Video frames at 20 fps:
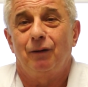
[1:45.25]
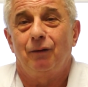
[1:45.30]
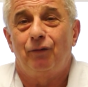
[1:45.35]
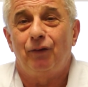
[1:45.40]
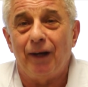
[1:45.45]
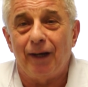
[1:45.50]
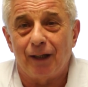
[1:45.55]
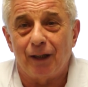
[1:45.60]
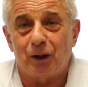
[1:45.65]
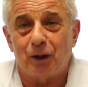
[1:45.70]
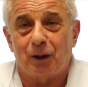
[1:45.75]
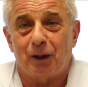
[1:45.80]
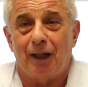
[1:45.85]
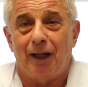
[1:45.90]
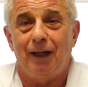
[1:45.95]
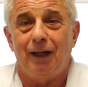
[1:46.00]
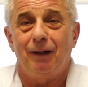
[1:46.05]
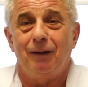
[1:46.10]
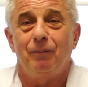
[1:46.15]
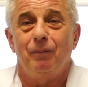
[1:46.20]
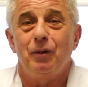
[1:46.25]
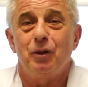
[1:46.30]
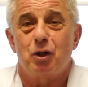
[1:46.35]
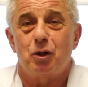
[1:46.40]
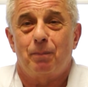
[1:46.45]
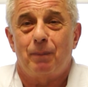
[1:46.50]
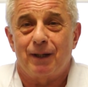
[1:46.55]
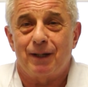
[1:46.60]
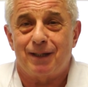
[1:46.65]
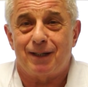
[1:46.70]
większa
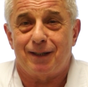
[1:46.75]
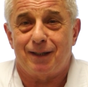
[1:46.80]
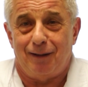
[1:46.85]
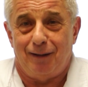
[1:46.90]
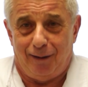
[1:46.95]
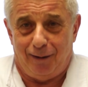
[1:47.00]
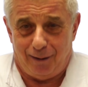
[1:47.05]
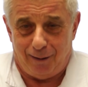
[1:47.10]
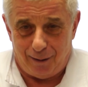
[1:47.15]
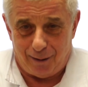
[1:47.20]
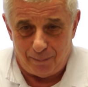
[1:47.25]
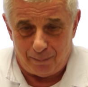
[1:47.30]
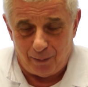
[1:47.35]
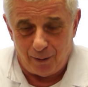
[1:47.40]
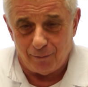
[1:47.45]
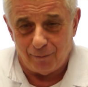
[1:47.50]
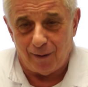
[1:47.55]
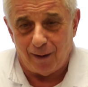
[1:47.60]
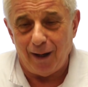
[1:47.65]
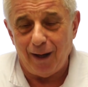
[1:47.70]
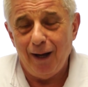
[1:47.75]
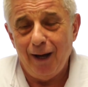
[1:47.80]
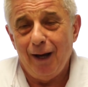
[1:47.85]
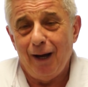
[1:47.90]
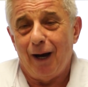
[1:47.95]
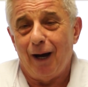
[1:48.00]
niż bez piwa,